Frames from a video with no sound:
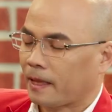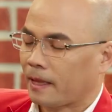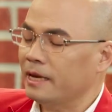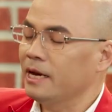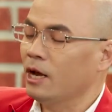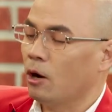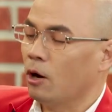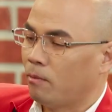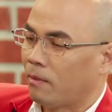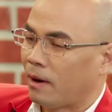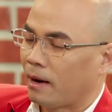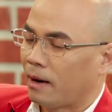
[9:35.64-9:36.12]

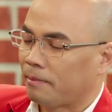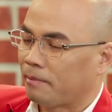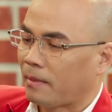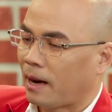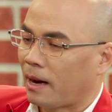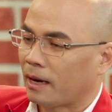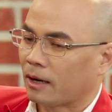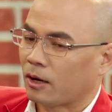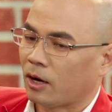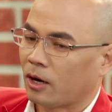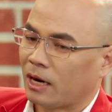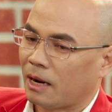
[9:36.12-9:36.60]
cái điều mà
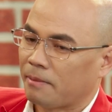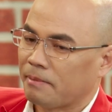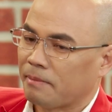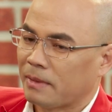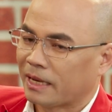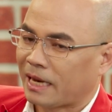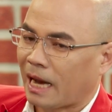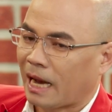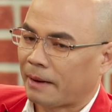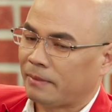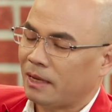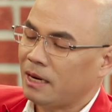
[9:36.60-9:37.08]
mà gọi là
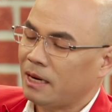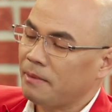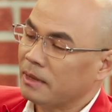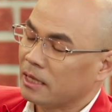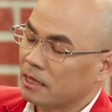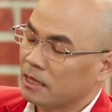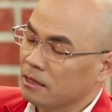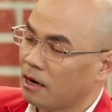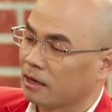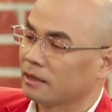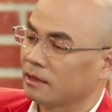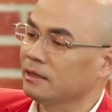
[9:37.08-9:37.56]
mình cảm thấy là
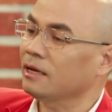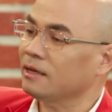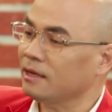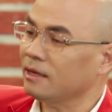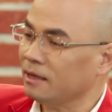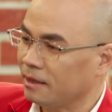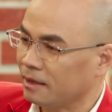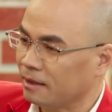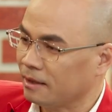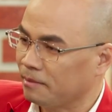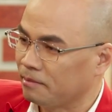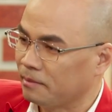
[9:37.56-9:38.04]
mình được nhất
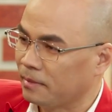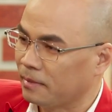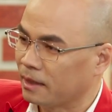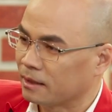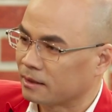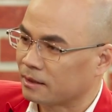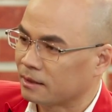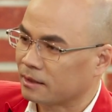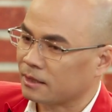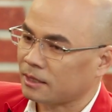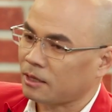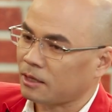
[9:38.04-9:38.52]
ấy
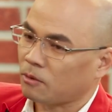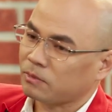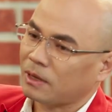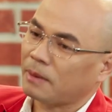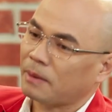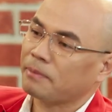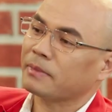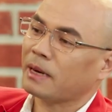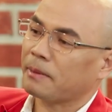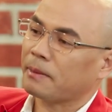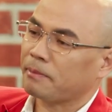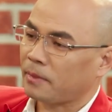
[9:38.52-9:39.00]
mình trong
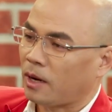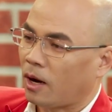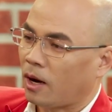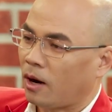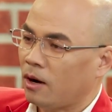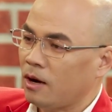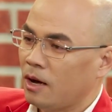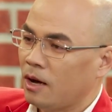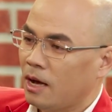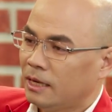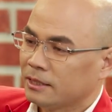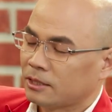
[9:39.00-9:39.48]
5 năm
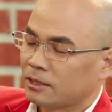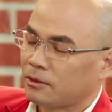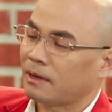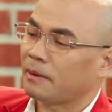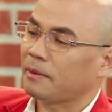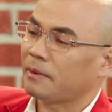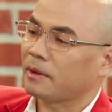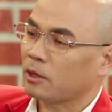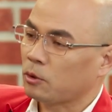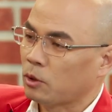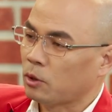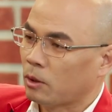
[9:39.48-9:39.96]
đó trong
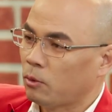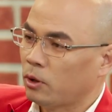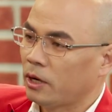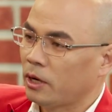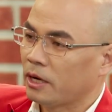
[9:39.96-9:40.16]
năm năm theo đuổi